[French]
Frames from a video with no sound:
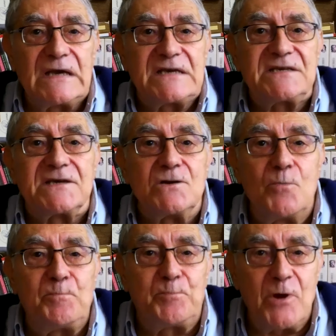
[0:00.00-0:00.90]
Et c'est
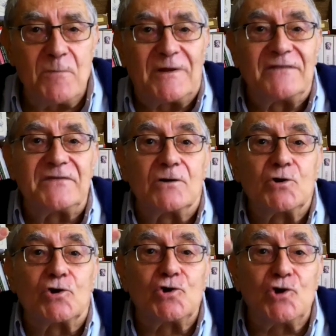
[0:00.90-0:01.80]
le peuple en tant
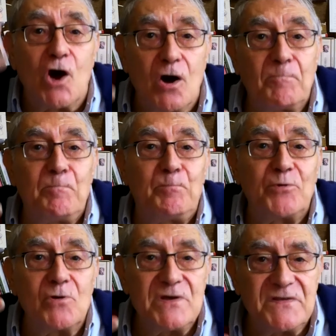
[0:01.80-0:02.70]
que corps
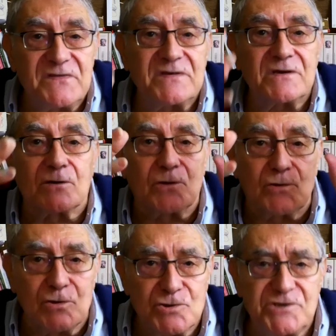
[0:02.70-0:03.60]
politique
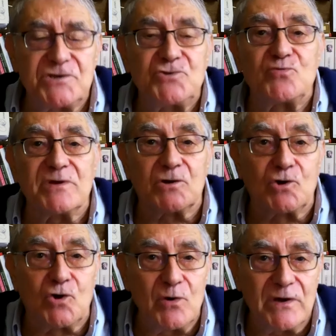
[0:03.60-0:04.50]

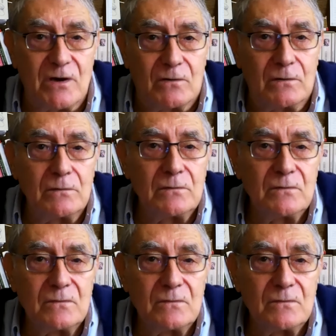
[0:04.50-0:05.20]
constitué, cohérent,